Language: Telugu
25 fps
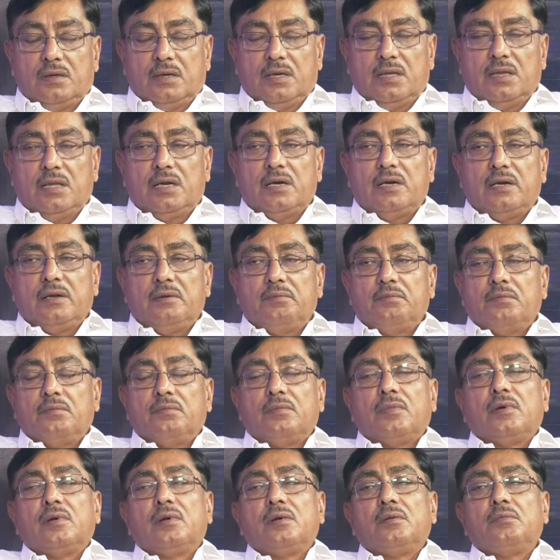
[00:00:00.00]
ఏంటంటే
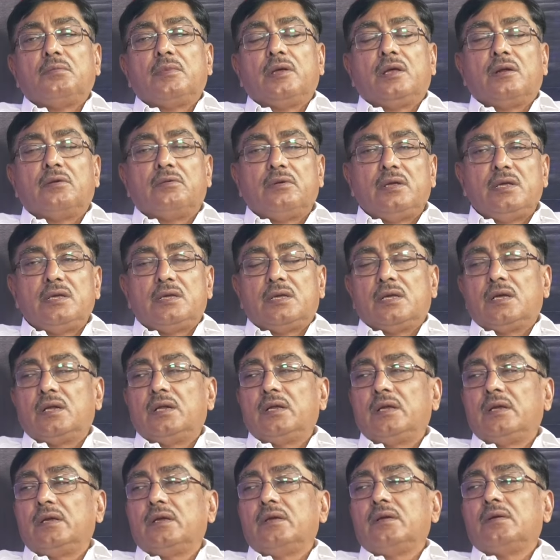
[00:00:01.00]
మనం
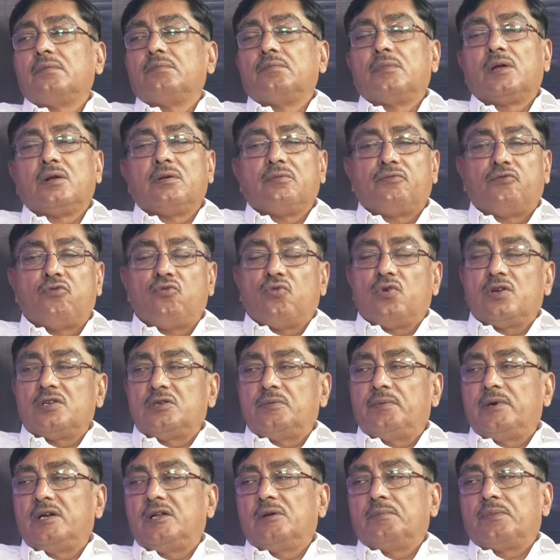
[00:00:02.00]
ఈసారి మనం
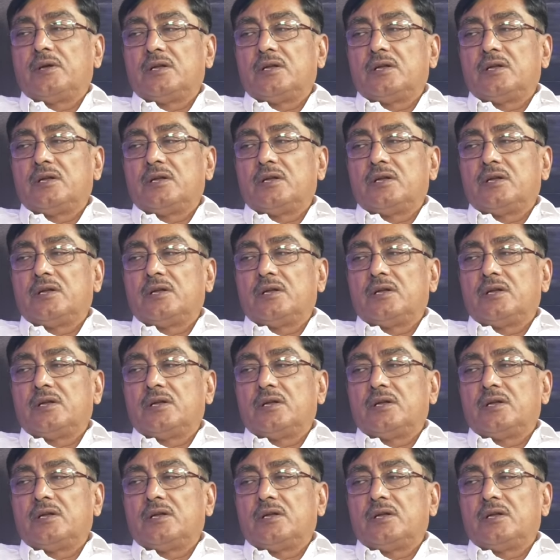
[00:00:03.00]
ఫోకస్ పెట్టే